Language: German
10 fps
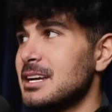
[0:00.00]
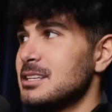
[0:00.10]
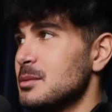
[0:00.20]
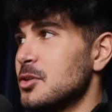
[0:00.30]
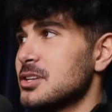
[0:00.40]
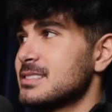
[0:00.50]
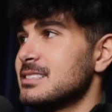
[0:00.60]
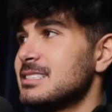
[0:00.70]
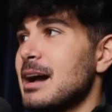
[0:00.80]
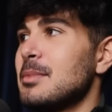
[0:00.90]
Die Börse,
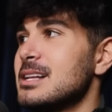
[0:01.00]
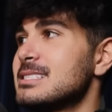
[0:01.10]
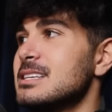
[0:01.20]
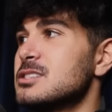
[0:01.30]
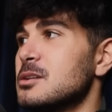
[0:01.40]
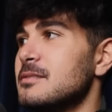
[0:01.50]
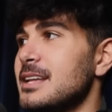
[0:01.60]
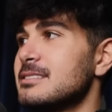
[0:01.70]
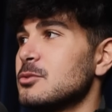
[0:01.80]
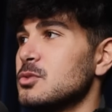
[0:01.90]
damals
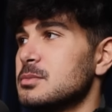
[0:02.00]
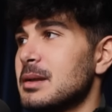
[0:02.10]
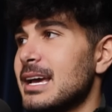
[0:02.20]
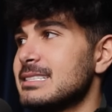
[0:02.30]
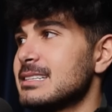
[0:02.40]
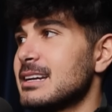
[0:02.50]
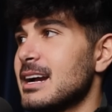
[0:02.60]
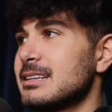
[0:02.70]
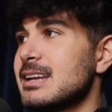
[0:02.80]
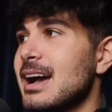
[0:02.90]
insolvent und pleite
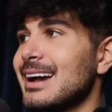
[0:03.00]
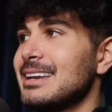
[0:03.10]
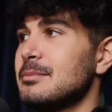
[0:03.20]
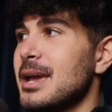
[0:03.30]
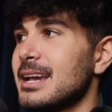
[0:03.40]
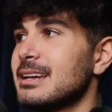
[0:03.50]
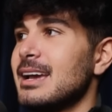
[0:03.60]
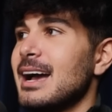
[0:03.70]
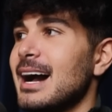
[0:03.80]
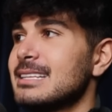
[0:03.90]
gegangen nach einem Hack,
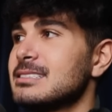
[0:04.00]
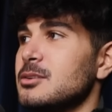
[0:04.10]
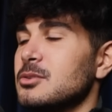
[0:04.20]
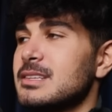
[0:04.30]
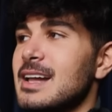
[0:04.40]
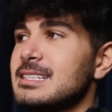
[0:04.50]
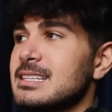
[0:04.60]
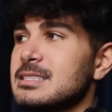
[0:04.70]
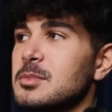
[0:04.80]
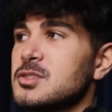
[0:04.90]
hat und hält
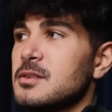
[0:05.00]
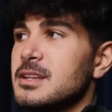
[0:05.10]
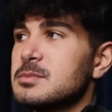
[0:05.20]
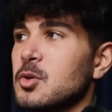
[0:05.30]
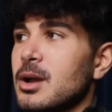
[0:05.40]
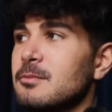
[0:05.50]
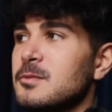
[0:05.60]
jetzt im Insolvenzprogramm